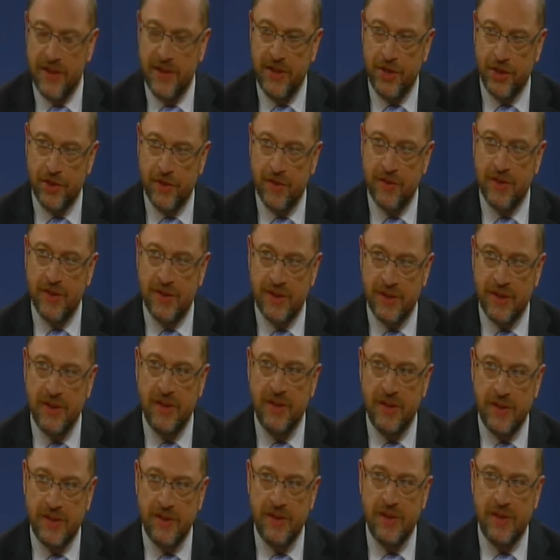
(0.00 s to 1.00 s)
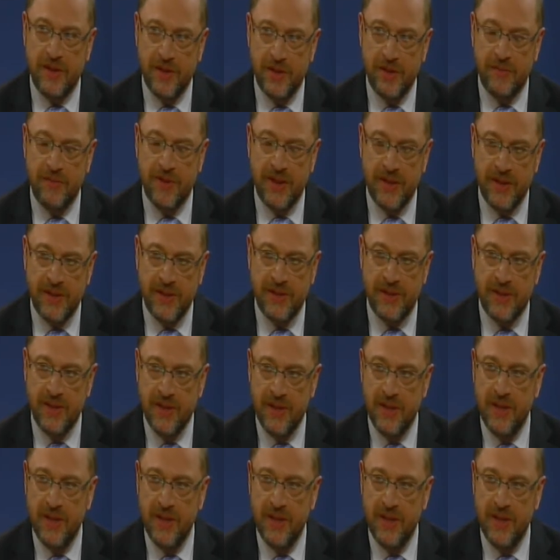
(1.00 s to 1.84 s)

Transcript: der die Steuer-CDs in der Schweiz